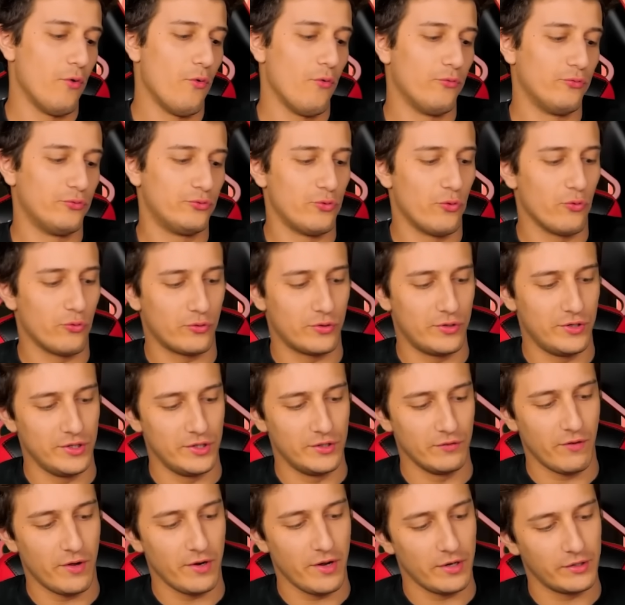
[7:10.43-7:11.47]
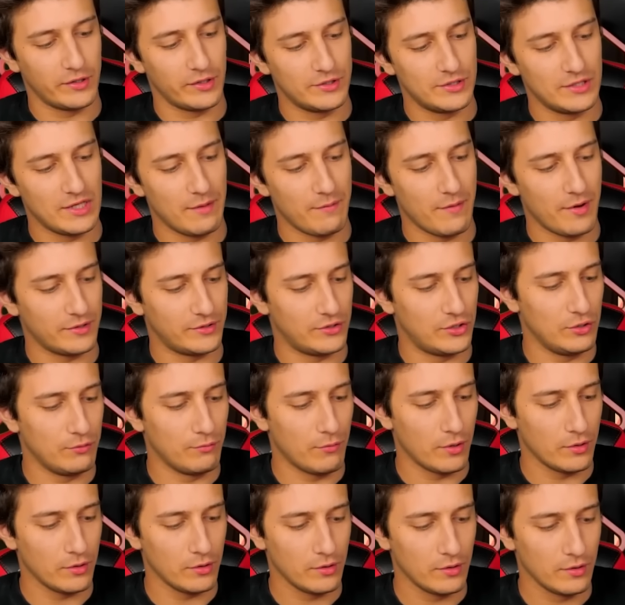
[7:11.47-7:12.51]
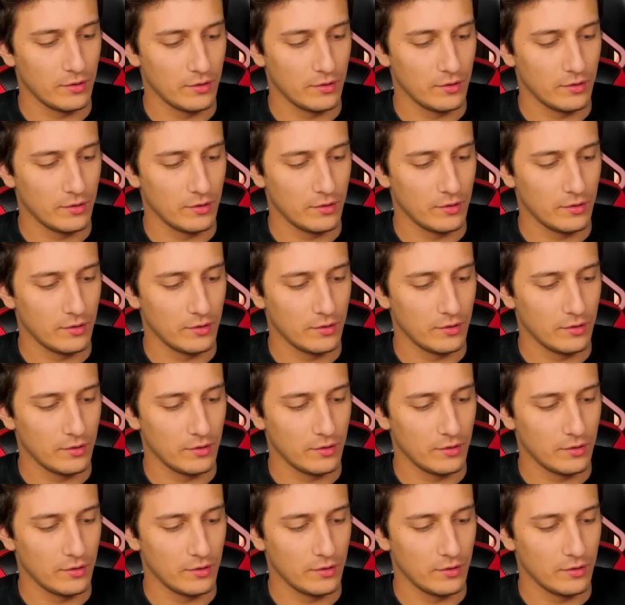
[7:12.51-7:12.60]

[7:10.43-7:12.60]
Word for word: Of çok iyiydi var herkesi geberttiğim an.